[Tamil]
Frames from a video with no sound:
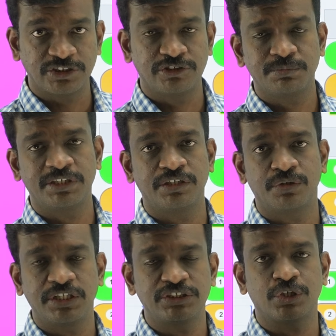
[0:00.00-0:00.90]
அஞ்சு
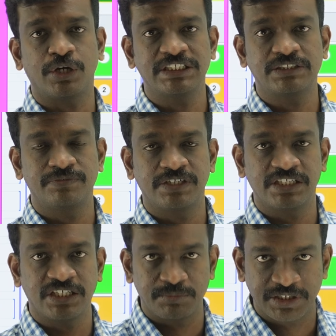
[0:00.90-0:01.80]
மணியோட சாய்ஸ்
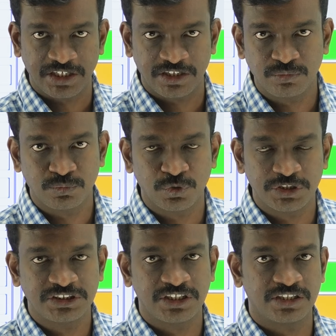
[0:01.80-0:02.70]
ஃபில்லிங் அப்படிங்கிறது
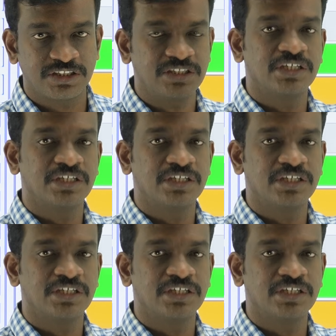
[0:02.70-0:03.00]
முடிஞ்சிடுது